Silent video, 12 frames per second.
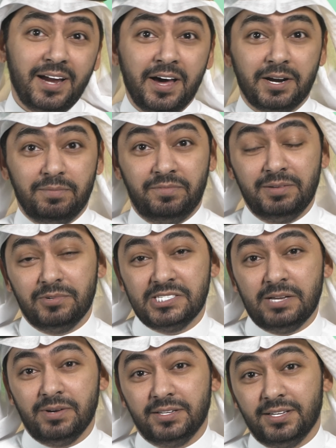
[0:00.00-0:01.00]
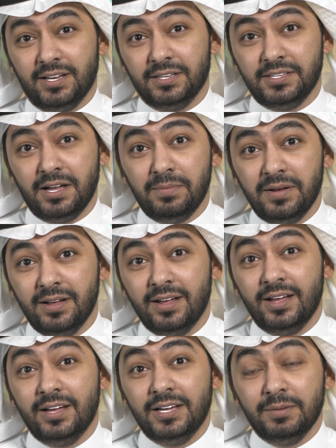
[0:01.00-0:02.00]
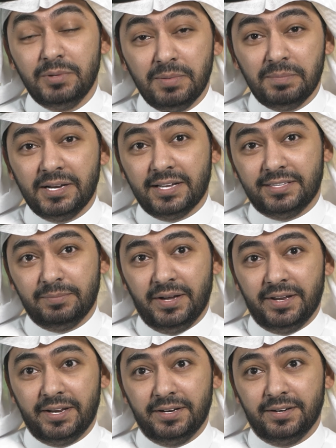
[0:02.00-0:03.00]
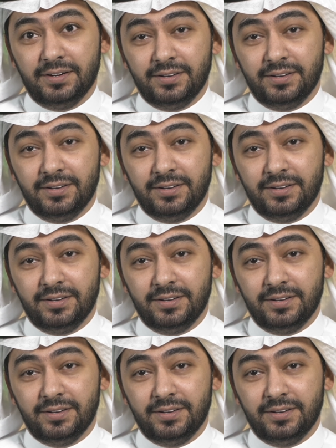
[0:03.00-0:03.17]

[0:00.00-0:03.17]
العرب في مسابقة الخطابة بمملكة البحرين